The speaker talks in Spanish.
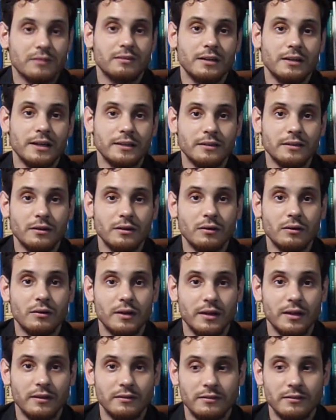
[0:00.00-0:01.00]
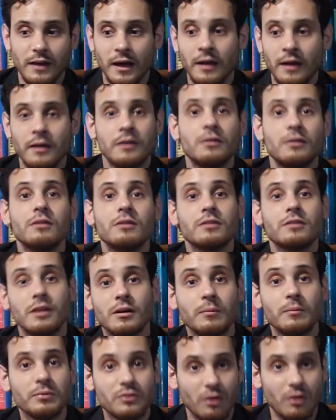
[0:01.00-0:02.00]
toques eléctricos, le decía, no
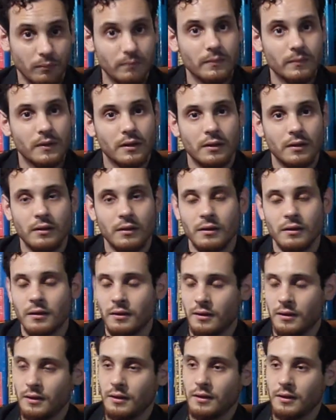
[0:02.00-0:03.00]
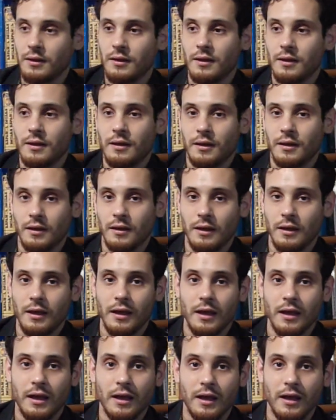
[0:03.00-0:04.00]
tiene opción.
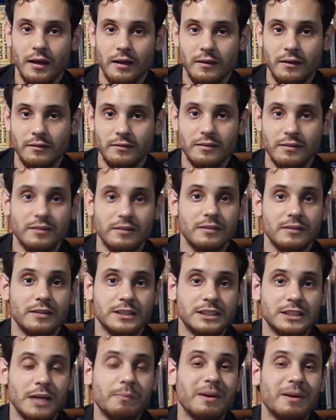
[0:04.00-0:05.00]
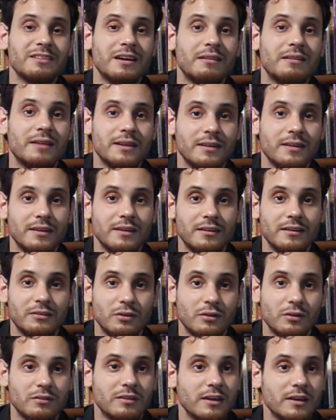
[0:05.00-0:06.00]
Eh, si ya pasaba de
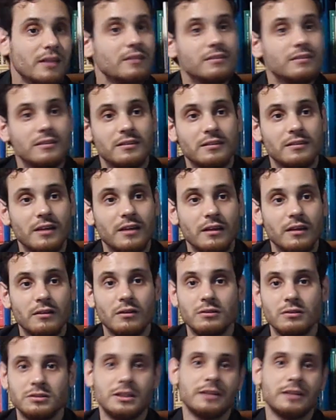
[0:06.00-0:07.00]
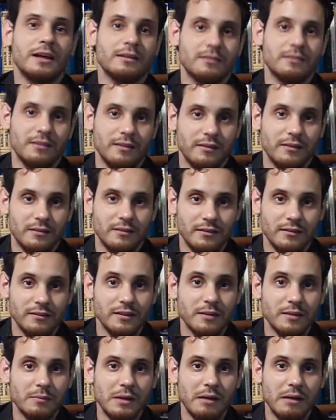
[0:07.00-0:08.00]
eso y seguía insistiendo, ya está, se
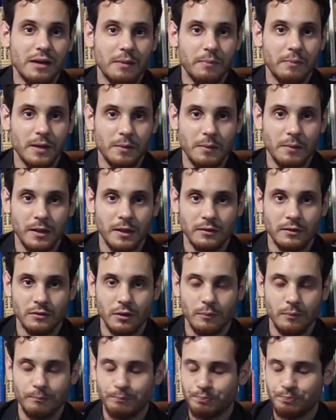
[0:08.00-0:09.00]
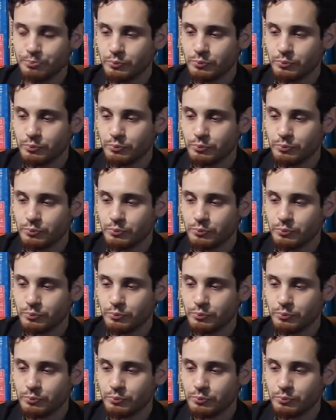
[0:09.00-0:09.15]
terminaba el experimento.